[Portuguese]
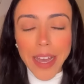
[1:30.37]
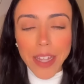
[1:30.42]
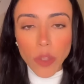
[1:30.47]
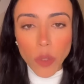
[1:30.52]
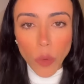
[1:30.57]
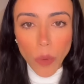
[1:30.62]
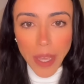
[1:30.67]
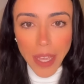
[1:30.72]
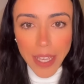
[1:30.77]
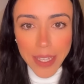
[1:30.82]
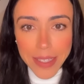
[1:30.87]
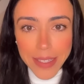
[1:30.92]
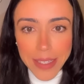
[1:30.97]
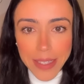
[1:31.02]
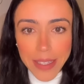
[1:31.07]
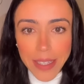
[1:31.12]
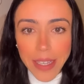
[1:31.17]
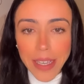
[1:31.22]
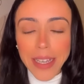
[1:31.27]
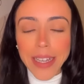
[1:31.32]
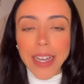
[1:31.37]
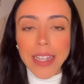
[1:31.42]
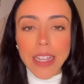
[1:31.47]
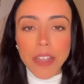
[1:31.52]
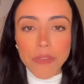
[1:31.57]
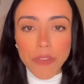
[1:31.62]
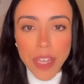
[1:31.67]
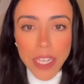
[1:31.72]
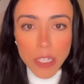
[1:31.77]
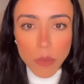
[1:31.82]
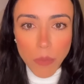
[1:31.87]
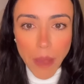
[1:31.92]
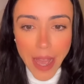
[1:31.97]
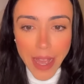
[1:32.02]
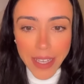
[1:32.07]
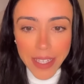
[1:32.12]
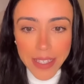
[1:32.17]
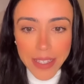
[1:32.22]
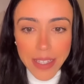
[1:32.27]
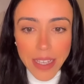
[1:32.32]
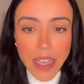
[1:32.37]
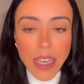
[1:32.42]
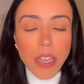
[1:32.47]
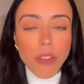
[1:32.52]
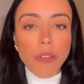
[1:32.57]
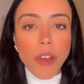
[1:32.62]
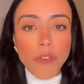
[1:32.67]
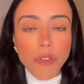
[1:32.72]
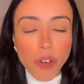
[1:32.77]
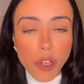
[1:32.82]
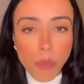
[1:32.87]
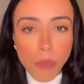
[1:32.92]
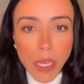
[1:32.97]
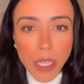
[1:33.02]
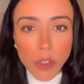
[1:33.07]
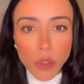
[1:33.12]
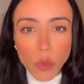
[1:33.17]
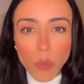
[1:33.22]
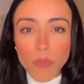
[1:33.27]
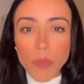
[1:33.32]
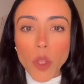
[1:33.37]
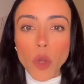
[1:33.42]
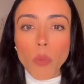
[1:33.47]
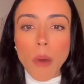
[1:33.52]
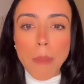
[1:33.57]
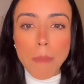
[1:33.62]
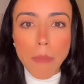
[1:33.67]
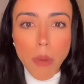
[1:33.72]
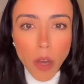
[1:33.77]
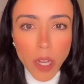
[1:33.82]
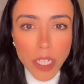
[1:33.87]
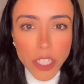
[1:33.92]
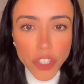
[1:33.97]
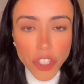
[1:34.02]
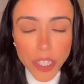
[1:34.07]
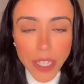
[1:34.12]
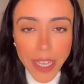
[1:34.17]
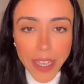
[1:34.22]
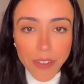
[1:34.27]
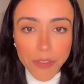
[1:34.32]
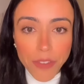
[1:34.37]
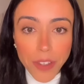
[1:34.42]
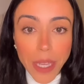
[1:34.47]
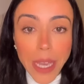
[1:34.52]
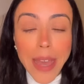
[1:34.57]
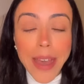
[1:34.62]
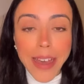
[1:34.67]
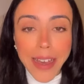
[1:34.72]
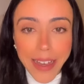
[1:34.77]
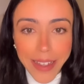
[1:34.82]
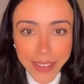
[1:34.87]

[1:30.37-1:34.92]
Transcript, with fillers: adoece cada vez mais e vai formando uma bola de neve